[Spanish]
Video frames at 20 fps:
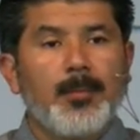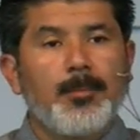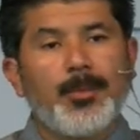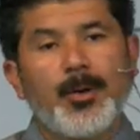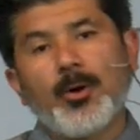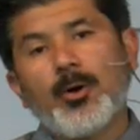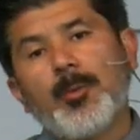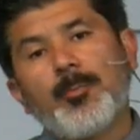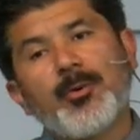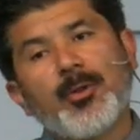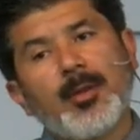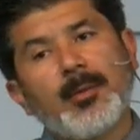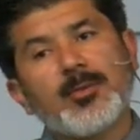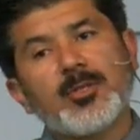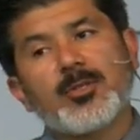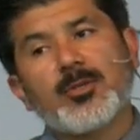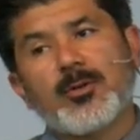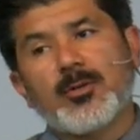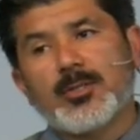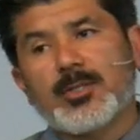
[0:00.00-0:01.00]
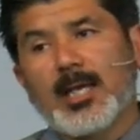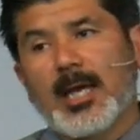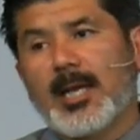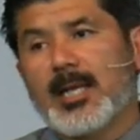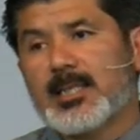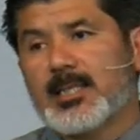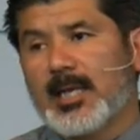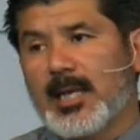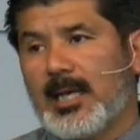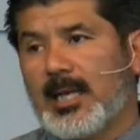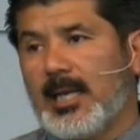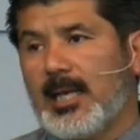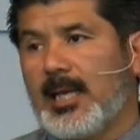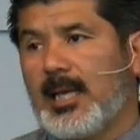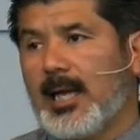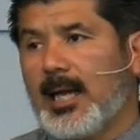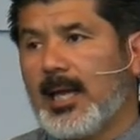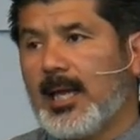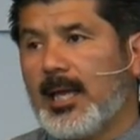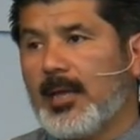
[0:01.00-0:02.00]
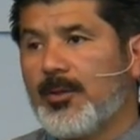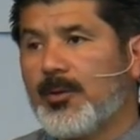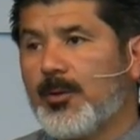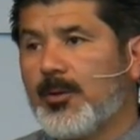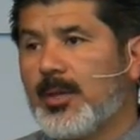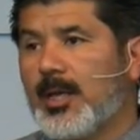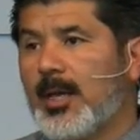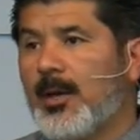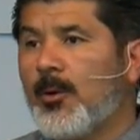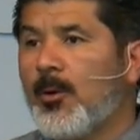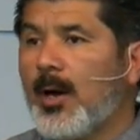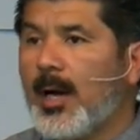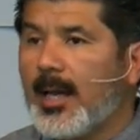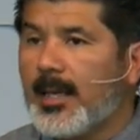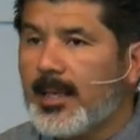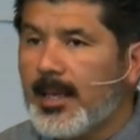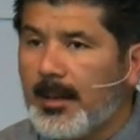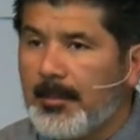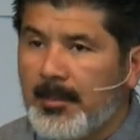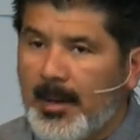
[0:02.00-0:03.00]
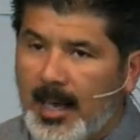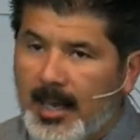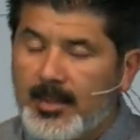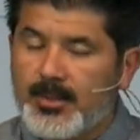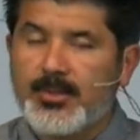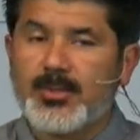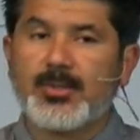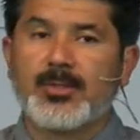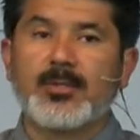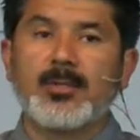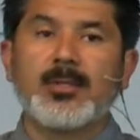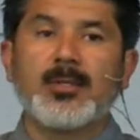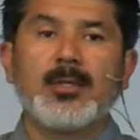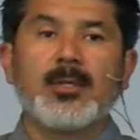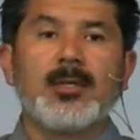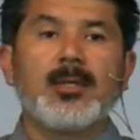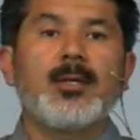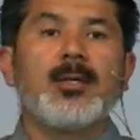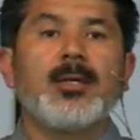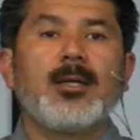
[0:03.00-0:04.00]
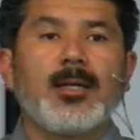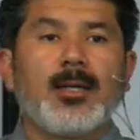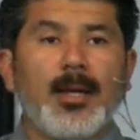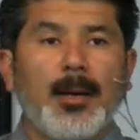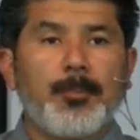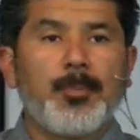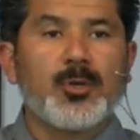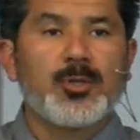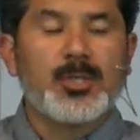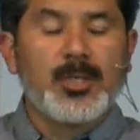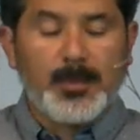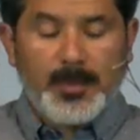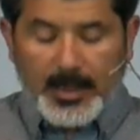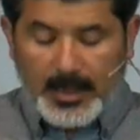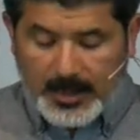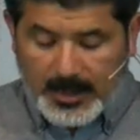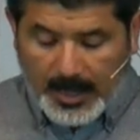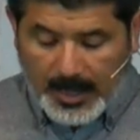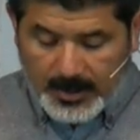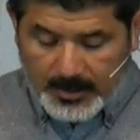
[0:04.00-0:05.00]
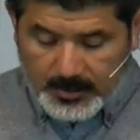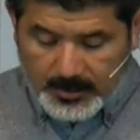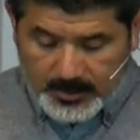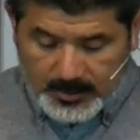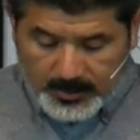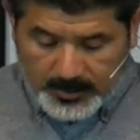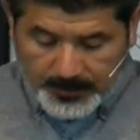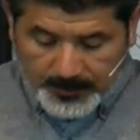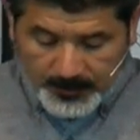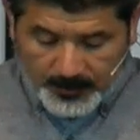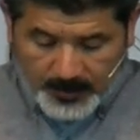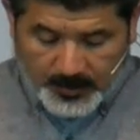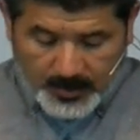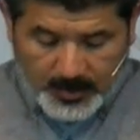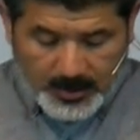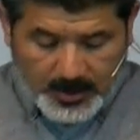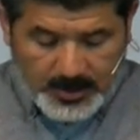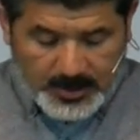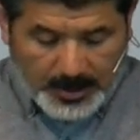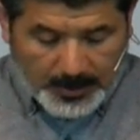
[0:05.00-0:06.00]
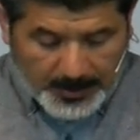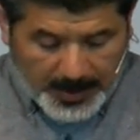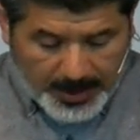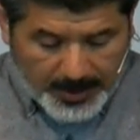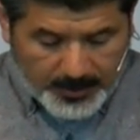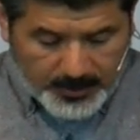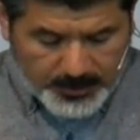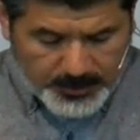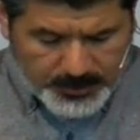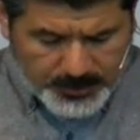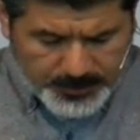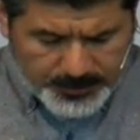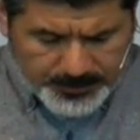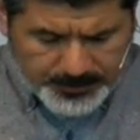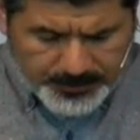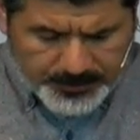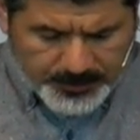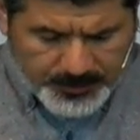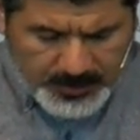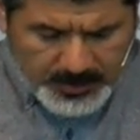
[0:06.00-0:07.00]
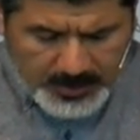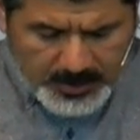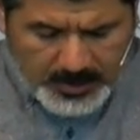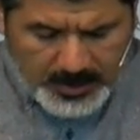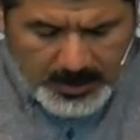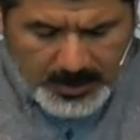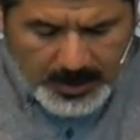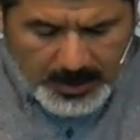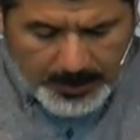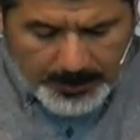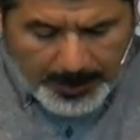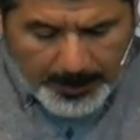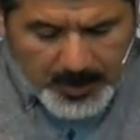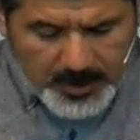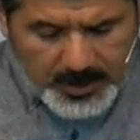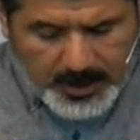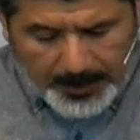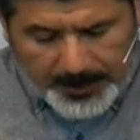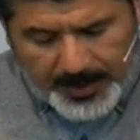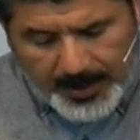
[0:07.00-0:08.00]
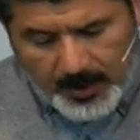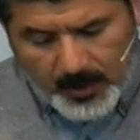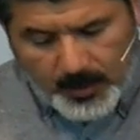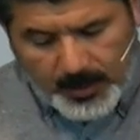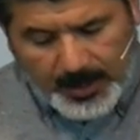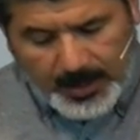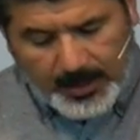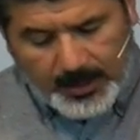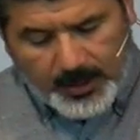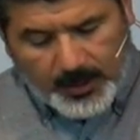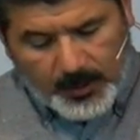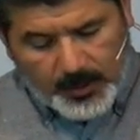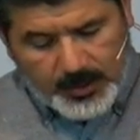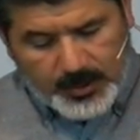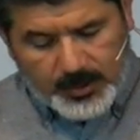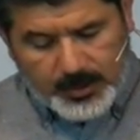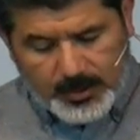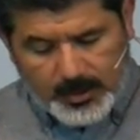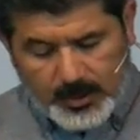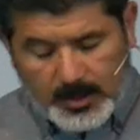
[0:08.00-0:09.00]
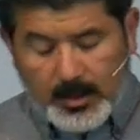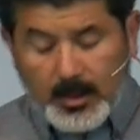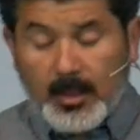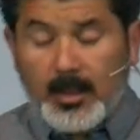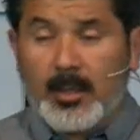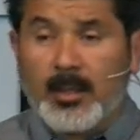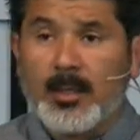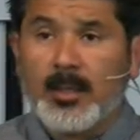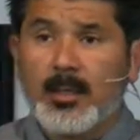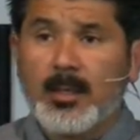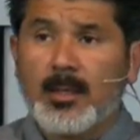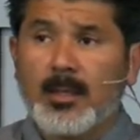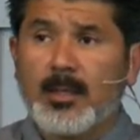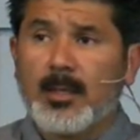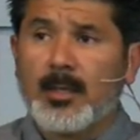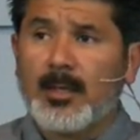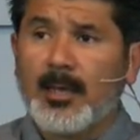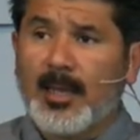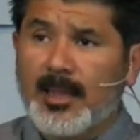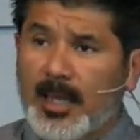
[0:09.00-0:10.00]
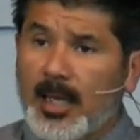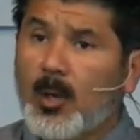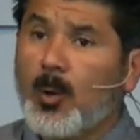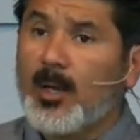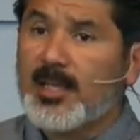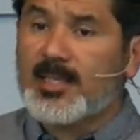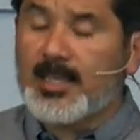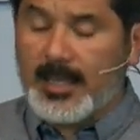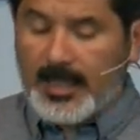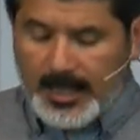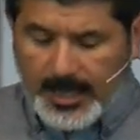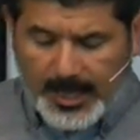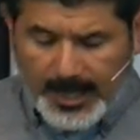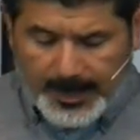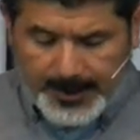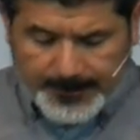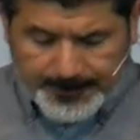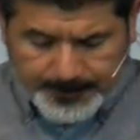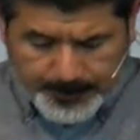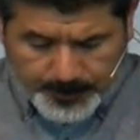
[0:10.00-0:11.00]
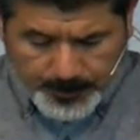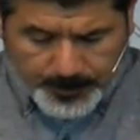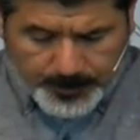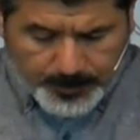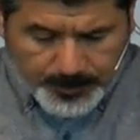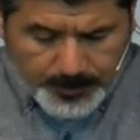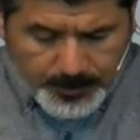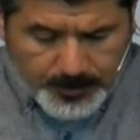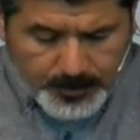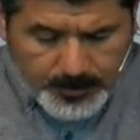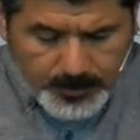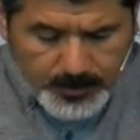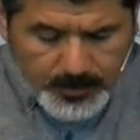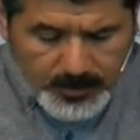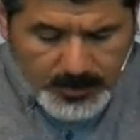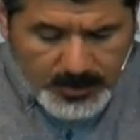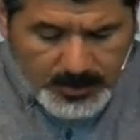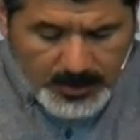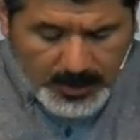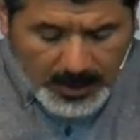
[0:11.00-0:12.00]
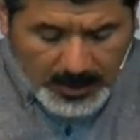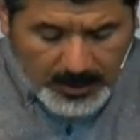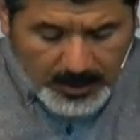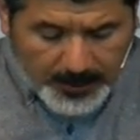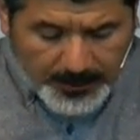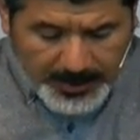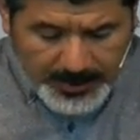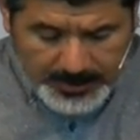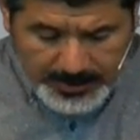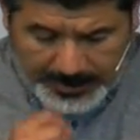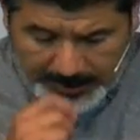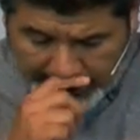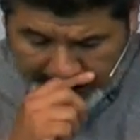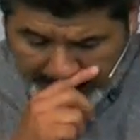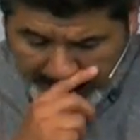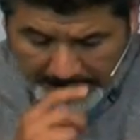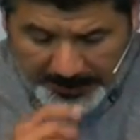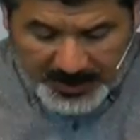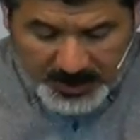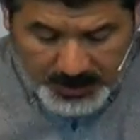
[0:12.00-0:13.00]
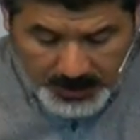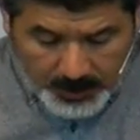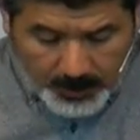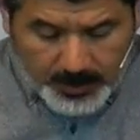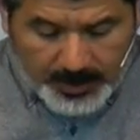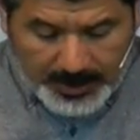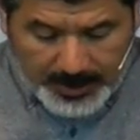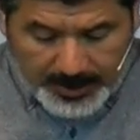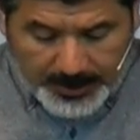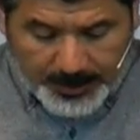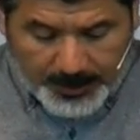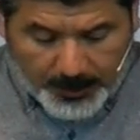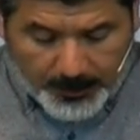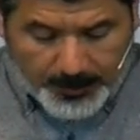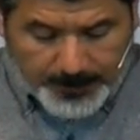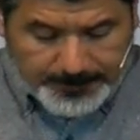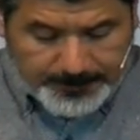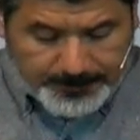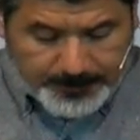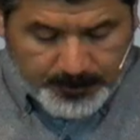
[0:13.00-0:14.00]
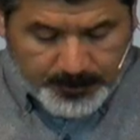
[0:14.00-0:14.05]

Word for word: Pero no podemos cruzar esa línea en donde no haya más la posibilidad de salvarnos. Y vamos a ver lo que Dios le dijo a Ezequiel a través de la visión que le dio.